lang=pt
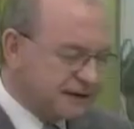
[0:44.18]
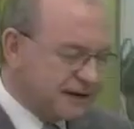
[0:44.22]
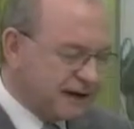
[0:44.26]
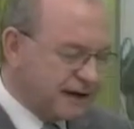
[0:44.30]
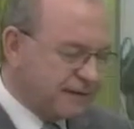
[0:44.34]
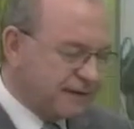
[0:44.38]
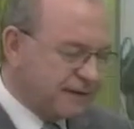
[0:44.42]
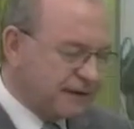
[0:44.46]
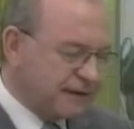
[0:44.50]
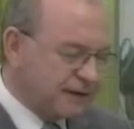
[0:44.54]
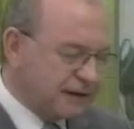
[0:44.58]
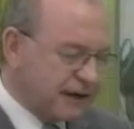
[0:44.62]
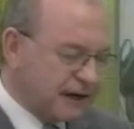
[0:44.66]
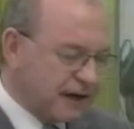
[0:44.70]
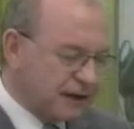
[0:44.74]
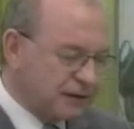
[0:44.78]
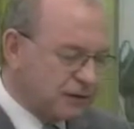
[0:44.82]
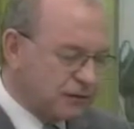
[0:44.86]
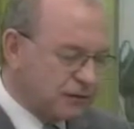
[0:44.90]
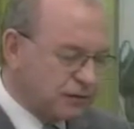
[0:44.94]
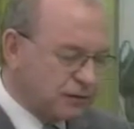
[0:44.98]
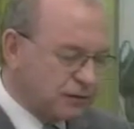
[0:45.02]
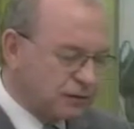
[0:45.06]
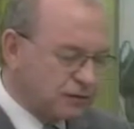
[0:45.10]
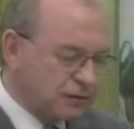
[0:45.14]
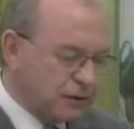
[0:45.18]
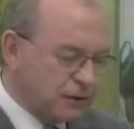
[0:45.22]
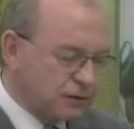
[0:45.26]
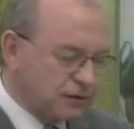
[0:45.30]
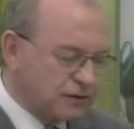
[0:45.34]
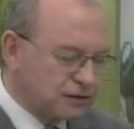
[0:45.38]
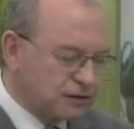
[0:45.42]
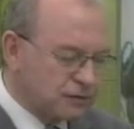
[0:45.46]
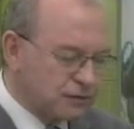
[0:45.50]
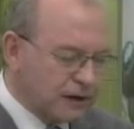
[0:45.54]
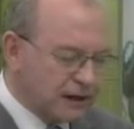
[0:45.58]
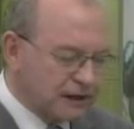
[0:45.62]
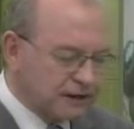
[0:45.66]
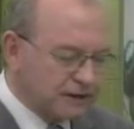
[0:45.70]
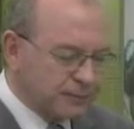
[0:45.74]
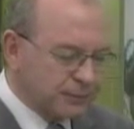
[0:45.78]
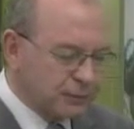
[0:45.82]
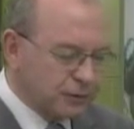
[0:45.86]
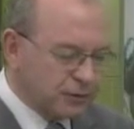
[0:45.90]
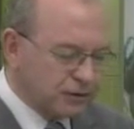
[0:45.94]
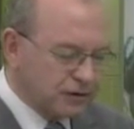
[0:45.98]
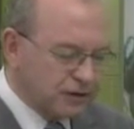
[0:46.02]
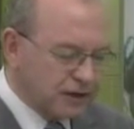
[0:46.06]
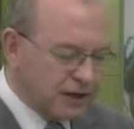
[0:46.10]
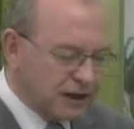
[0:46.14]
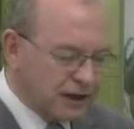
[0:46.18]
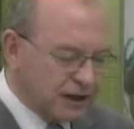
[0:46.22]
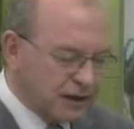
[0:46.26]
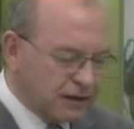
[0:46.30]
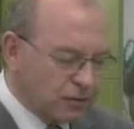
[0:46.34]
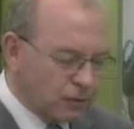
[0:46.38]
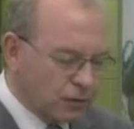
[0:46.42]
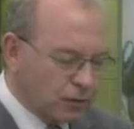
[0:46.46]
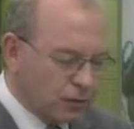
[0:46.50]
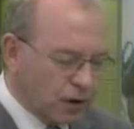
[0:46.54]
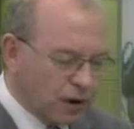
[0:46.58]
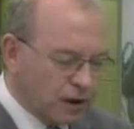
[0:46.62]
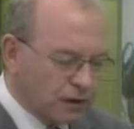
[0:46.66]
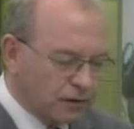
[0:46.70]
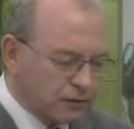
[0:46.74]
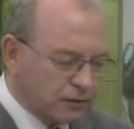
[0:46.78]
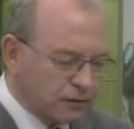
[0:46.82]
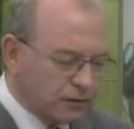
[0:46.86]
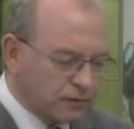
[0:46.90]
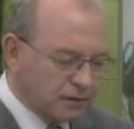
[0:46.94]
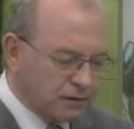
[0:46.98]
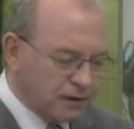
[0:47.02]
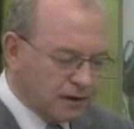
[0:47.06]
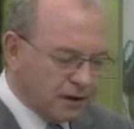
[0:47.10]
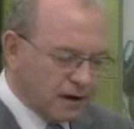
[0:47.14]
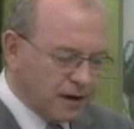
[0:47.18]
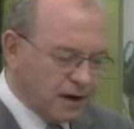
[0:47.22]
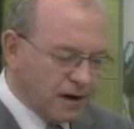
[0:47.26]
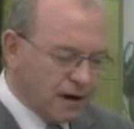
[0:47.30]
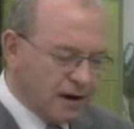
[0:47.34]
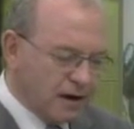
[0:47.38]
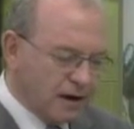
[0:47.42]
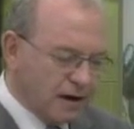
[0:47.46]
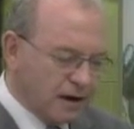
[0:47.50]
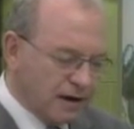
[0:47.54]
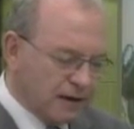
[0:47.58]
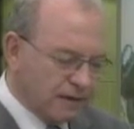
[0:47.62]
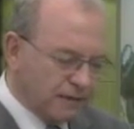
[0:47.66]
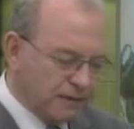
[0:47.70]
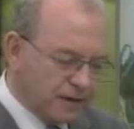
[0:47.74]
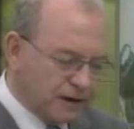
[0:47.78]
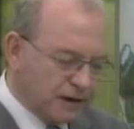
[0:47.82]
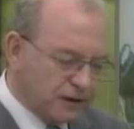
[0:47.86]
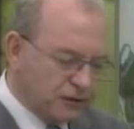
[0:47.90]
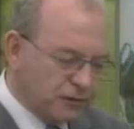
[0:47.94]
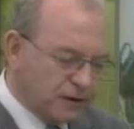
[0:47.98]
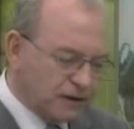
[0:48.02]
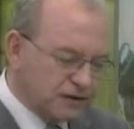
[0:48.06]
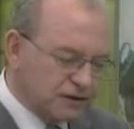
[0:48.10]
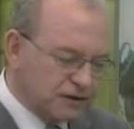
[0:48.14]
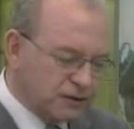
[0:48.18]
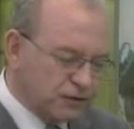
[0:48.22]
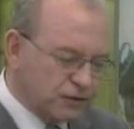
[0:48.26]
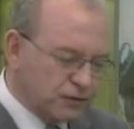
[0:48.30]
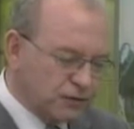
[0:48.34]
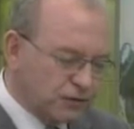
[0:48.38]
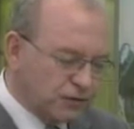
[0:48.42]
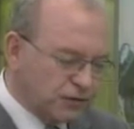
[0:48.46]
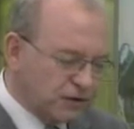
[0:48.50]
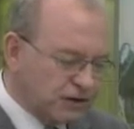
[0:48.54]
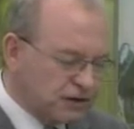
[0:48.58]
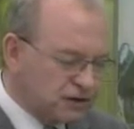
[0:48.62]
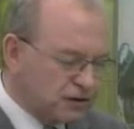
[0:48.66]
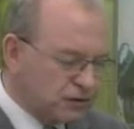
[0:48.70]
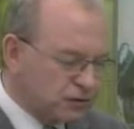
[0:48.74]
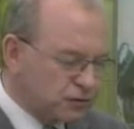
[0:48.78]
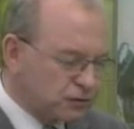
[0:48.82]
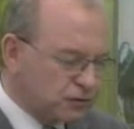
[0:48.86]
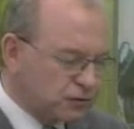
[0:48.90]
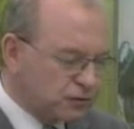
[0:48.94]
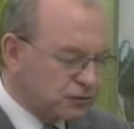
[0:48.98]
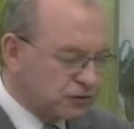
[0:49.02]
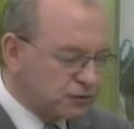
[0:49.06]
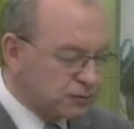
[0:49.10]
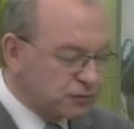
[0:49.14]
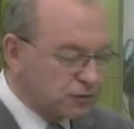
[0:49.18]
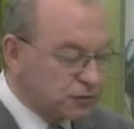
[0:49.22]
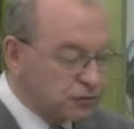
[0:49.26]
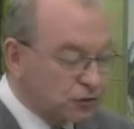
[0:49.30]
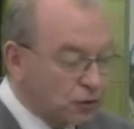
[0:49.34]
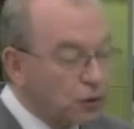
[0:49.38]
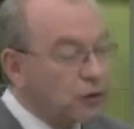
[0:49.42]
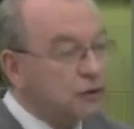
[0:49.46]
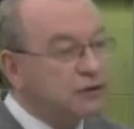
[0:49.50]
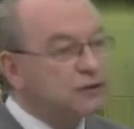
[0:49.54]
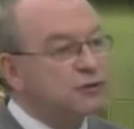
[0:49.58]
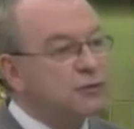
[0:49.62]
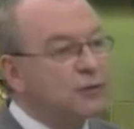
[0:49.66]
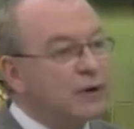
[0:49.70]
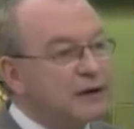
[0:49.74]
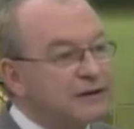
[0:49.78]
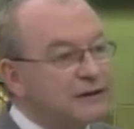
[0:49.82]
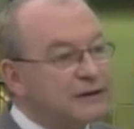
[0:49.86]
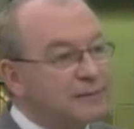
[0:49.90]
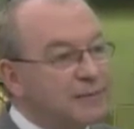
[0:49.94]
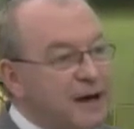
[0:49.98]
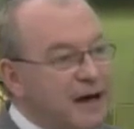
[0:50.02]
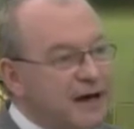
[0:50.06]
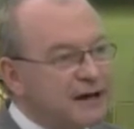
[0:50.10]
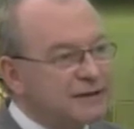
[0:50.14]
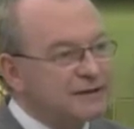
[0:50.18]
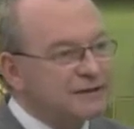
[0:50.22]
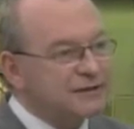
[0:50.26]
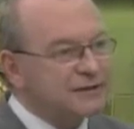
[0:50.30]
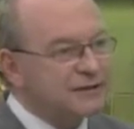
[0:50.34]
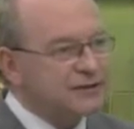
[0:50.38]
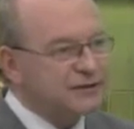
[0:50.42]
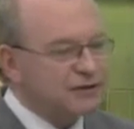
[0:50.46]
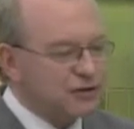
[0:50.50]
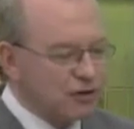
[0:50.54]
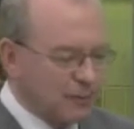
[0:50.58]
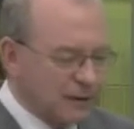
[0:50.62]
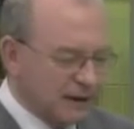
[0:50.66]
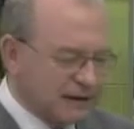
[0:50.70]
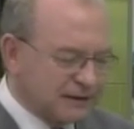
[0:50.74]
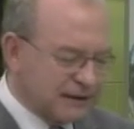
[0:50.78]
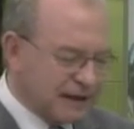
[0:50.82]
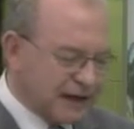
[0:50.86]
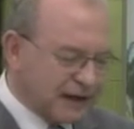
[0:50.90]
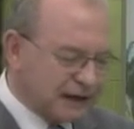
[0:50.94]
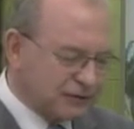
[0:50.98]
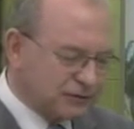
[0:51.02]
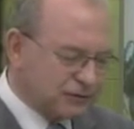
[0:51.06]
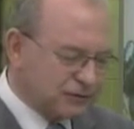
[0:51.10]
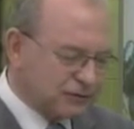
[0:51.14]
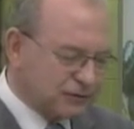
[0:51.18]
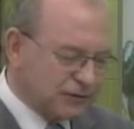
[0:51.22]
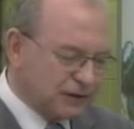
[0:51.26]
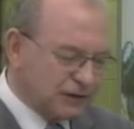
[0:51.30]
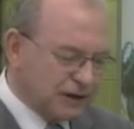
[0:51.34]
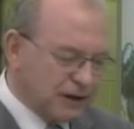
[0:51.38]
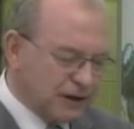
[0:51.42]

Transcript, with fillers: é vedado ao titular de poder ou órgão referido no artigo 20, nos últimos dois quadrimestres de seu mandato,